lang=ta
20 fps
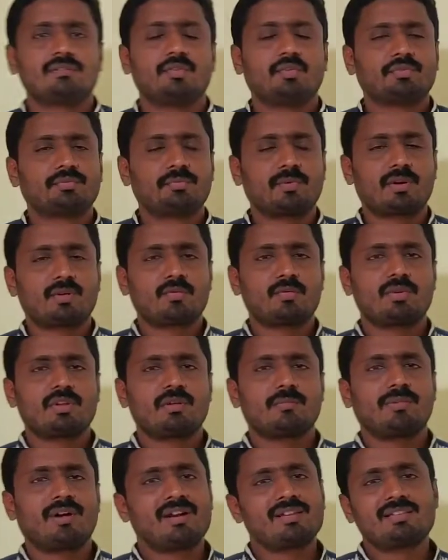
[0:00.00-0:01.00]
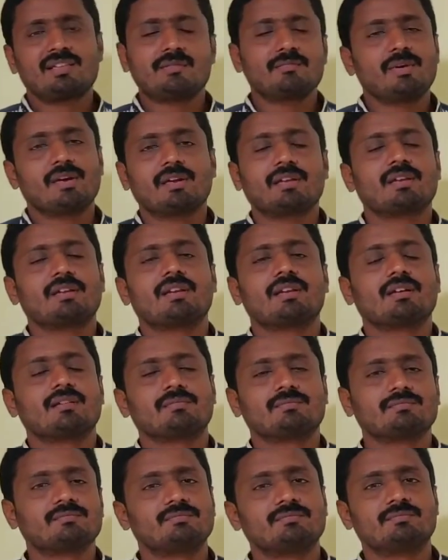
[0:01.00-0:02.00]
யூஸ் பண்ணக்கூடிய பாலித்தீன் பேக் இருக்குல்ல
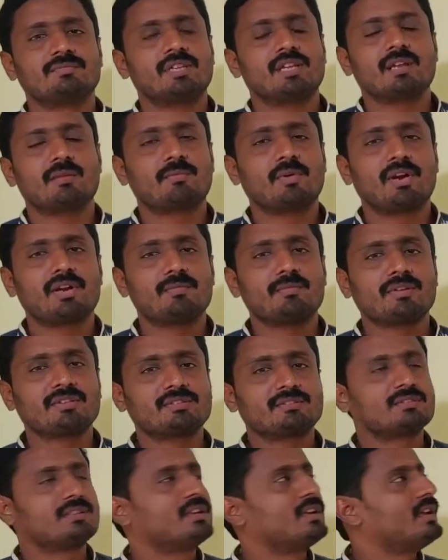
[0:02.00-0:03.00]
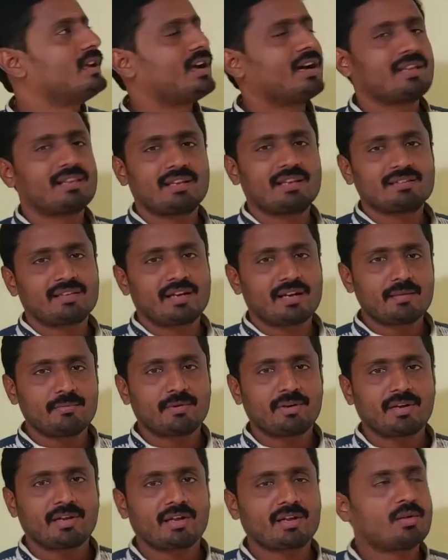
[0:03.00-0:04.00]
தேர் பாலிமர்ஸ் அதெல்லாம் தடை
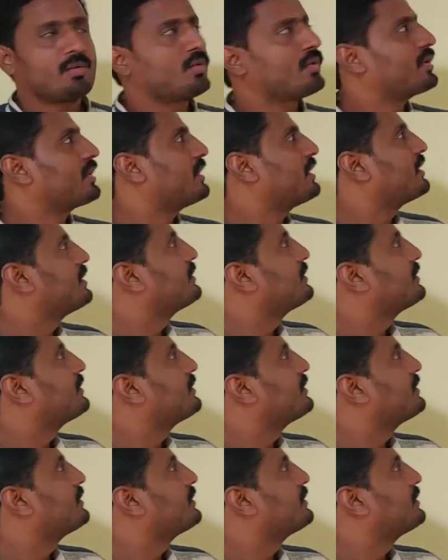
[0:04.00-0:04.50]
பண்ணிட்டாங்க ஓகே